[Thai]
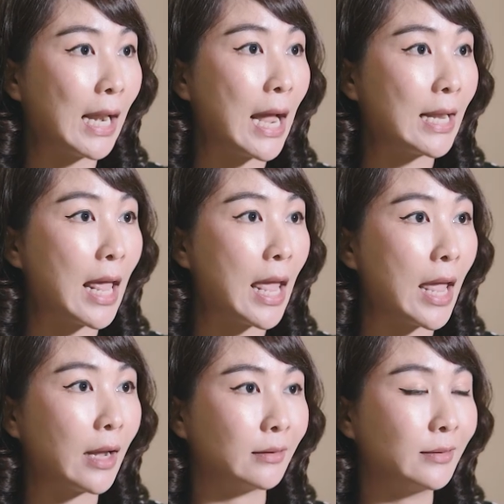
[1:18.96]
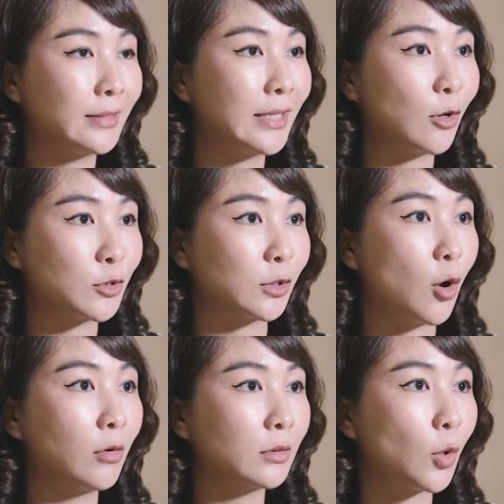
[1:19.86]
ร้ายแรง ที่เราจะ
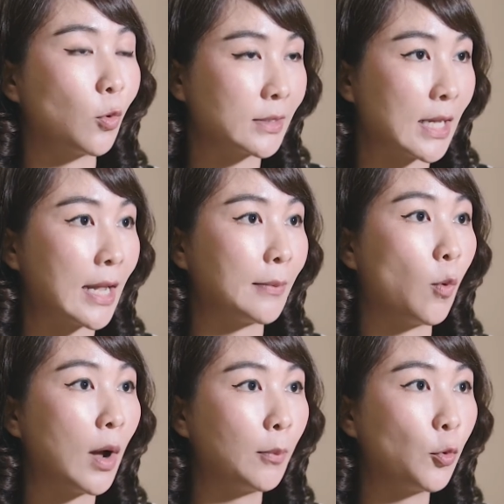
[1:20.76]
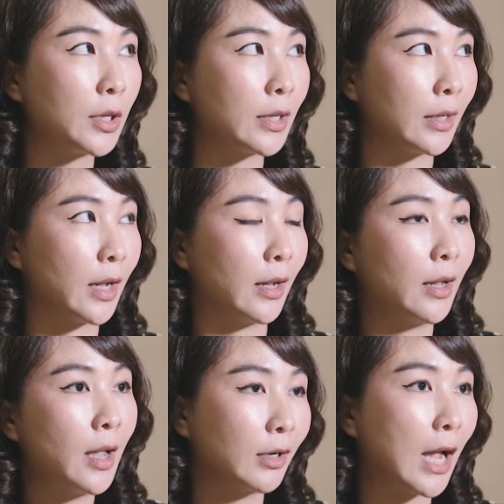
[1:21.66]
ต้องตกใจ เพราะว่าผู้หญิงน่ะ
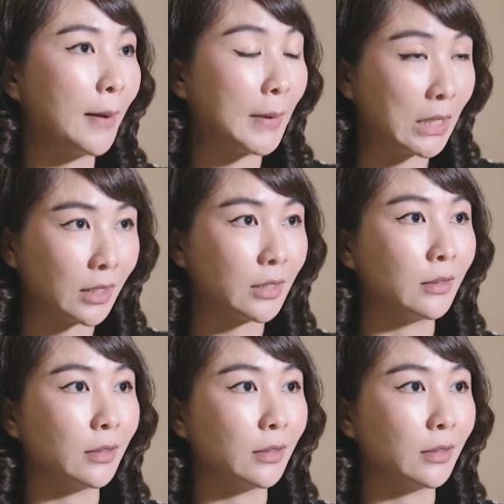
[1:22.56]
ค่อนข้างเป็นกันเย